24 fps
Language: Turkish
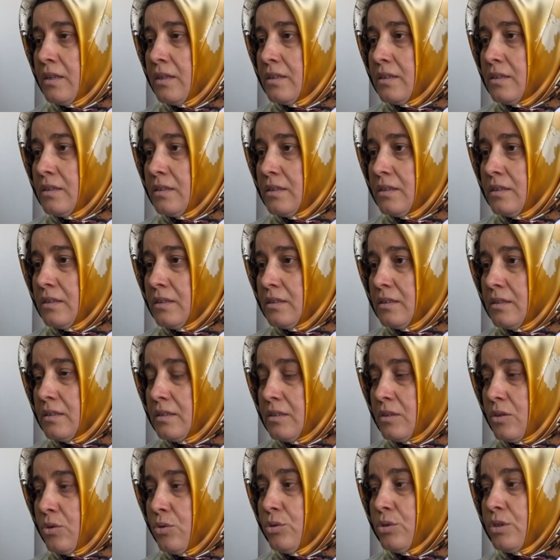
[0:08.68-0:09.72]

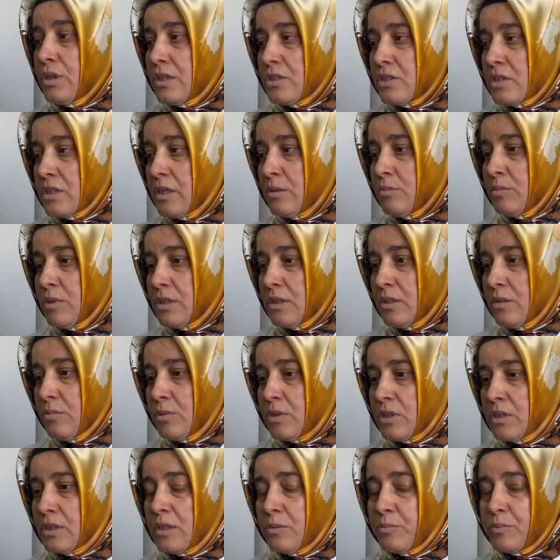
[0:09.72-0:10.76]
E, dedim
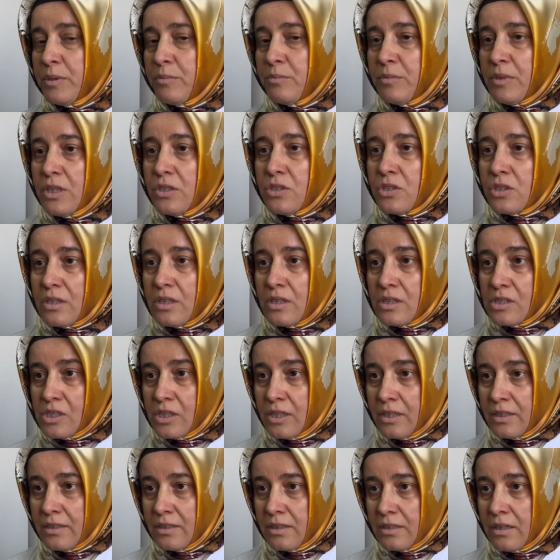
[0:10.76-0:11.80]
ki depremden çıkan
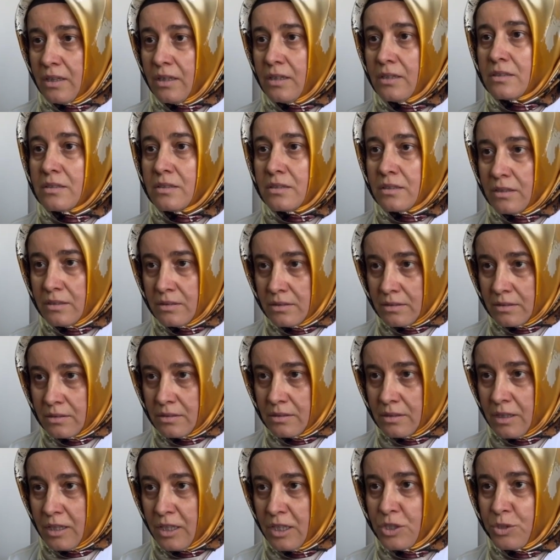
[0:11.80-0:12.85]
şeyler hatıradır.
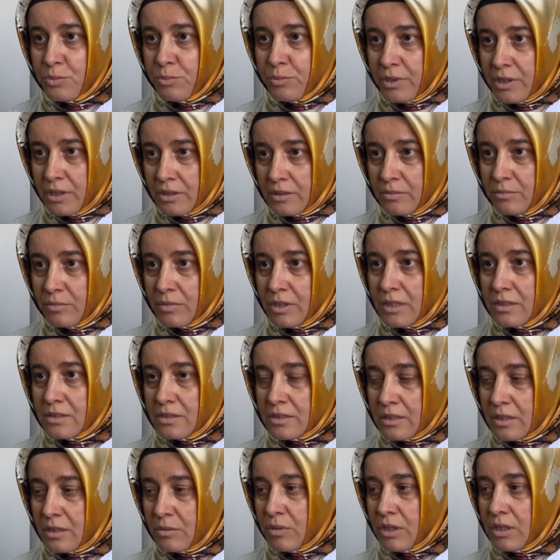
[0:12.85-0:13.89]
Atmayalım,
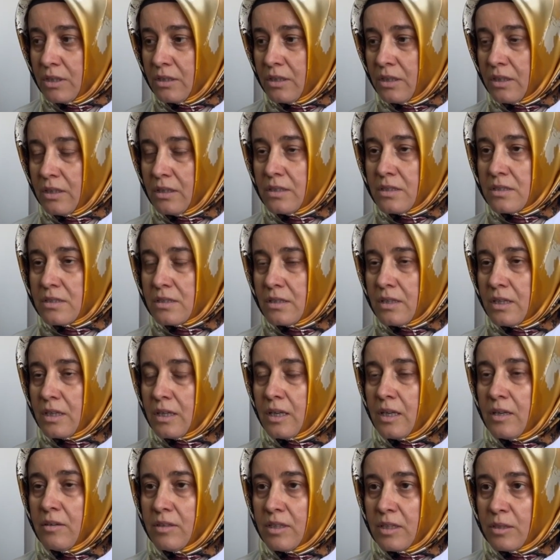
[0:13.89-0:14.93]
getirelim hani en azından
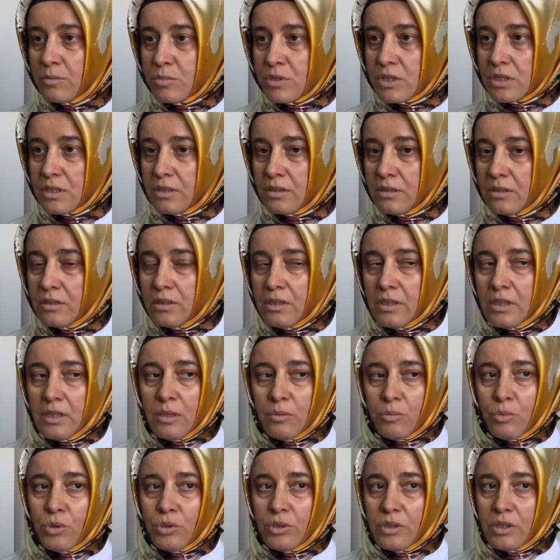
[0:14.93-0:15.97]
evlerimize
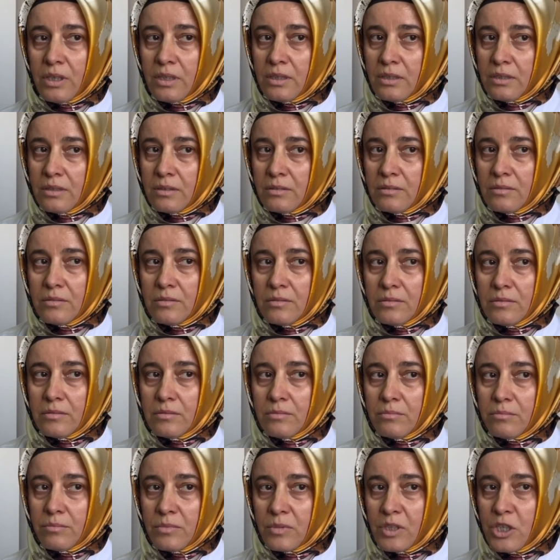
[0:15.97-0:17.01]
böyle hani
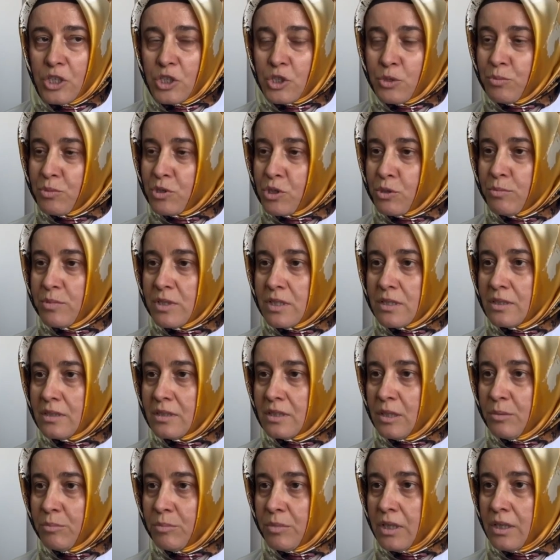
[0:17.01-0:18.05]
geçmişimiz
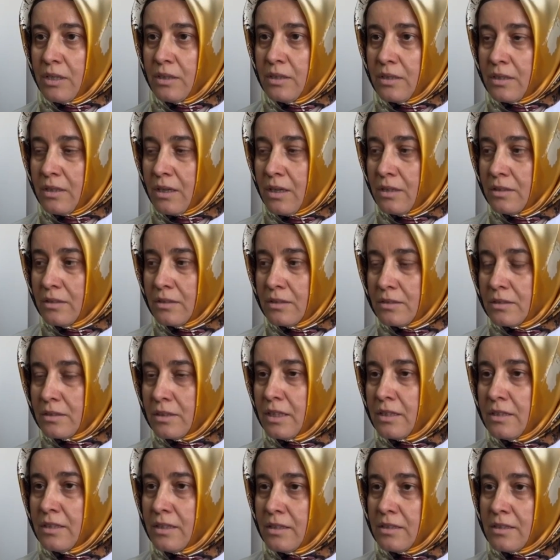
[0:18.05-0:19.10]
gitti ama hani
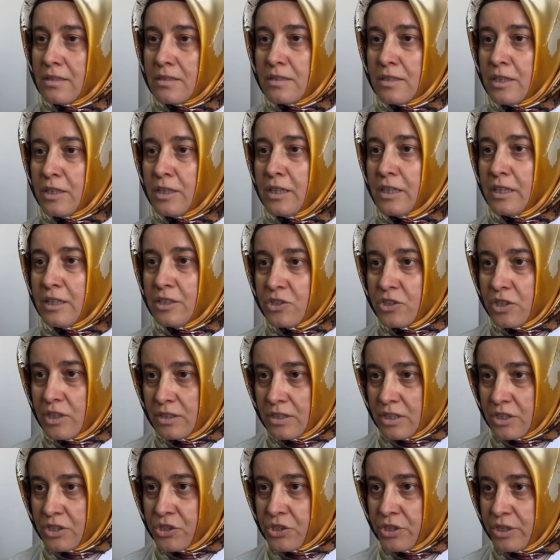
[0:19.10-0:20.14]
kalıntılarını en azından geleceğe
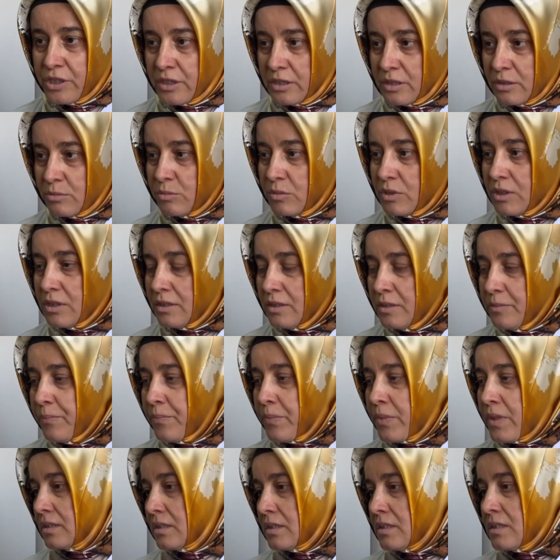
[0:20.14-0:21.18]
taşıyalım diye.
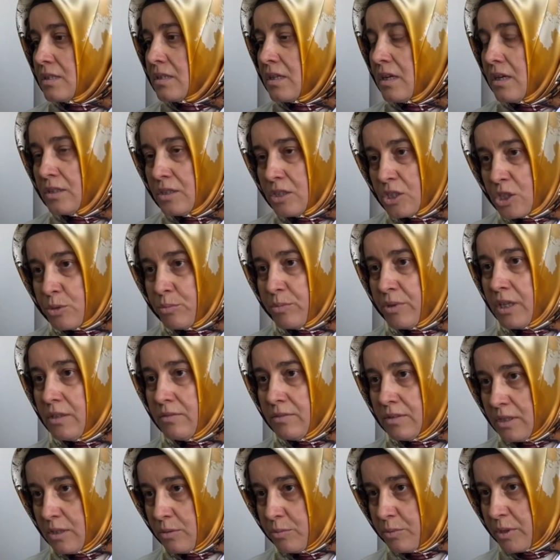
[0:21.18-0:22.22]
Kız kardeşimin
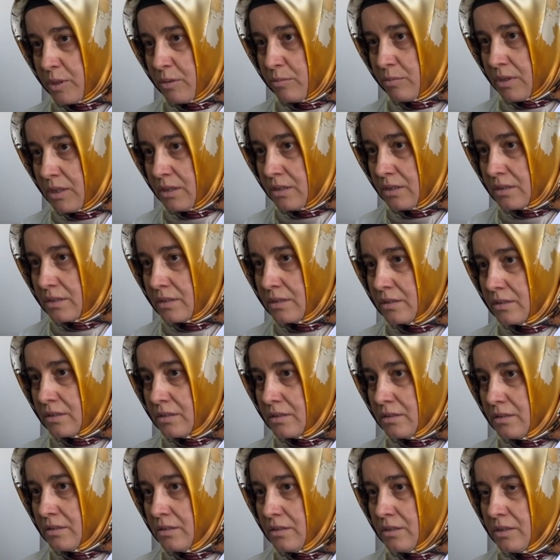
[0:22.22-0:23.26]
evi depremde
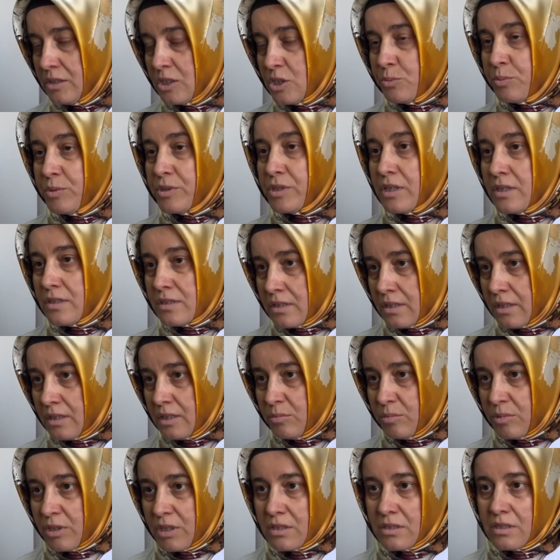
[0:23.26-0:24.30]
yıkıldı. Hiçbir şeysini
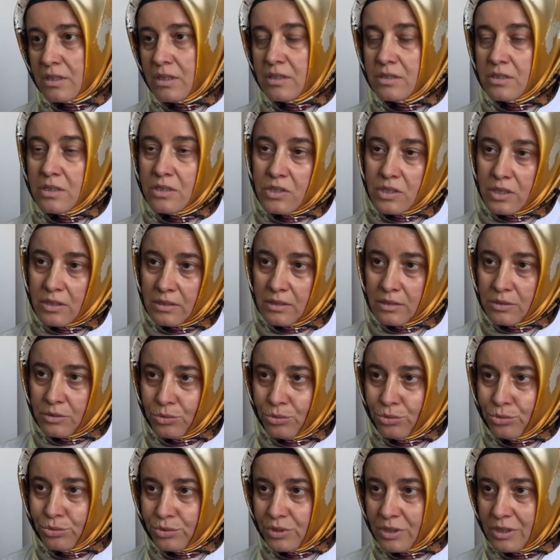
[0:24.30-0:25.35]
alamadan sadece canlarını
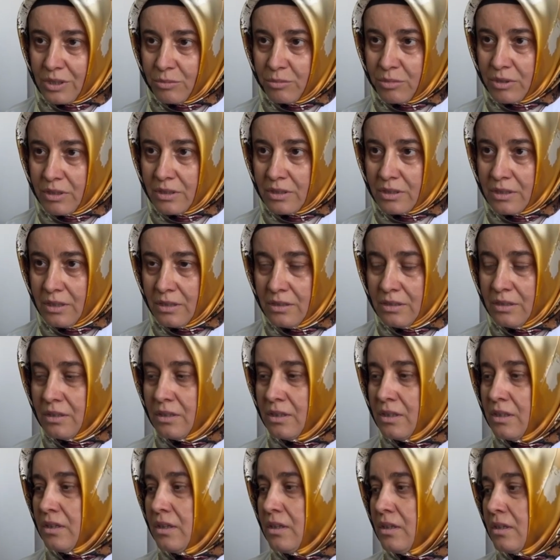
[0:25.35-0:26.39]
kurtarabildiler.
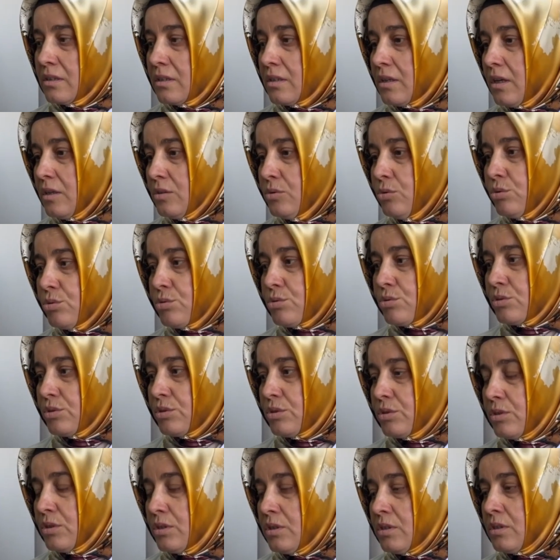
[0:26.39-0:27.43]
Daha doğrusu e,
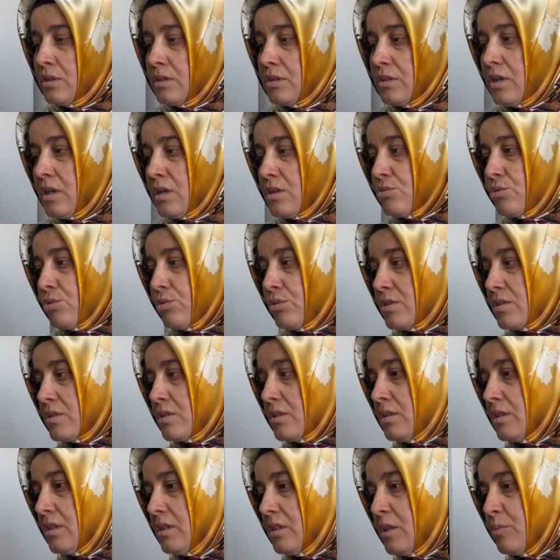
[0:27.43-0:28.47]
daha
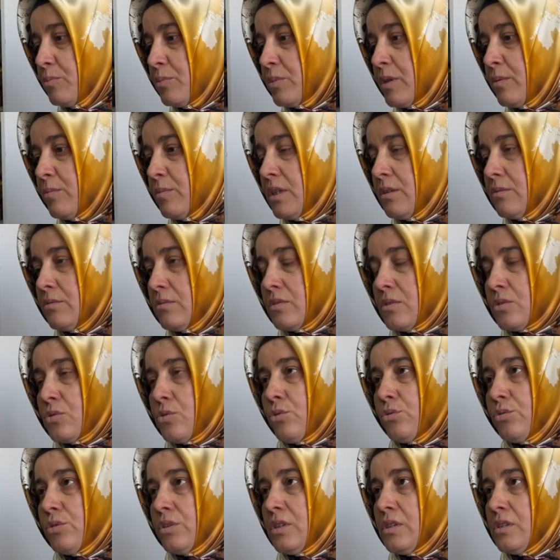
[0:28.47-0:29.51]
sonrasında depremden
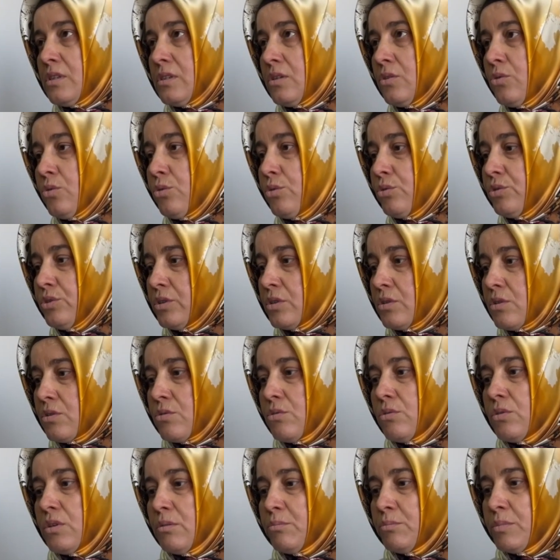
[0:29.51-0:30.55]
sonra işte o yıkık
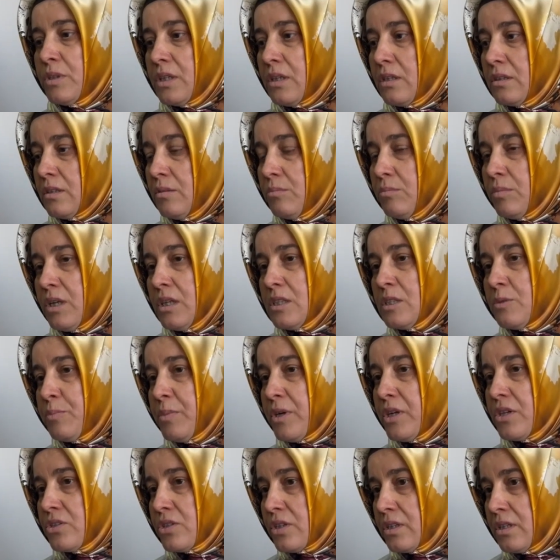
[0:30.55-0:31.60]
olan binadan bazı
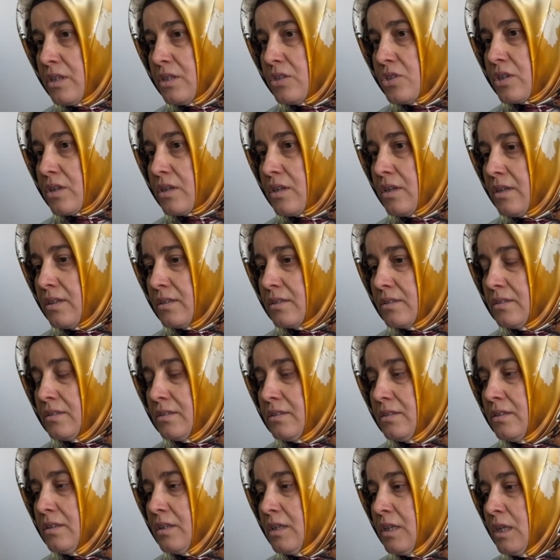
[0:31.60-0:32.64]
parçalar çıkardı.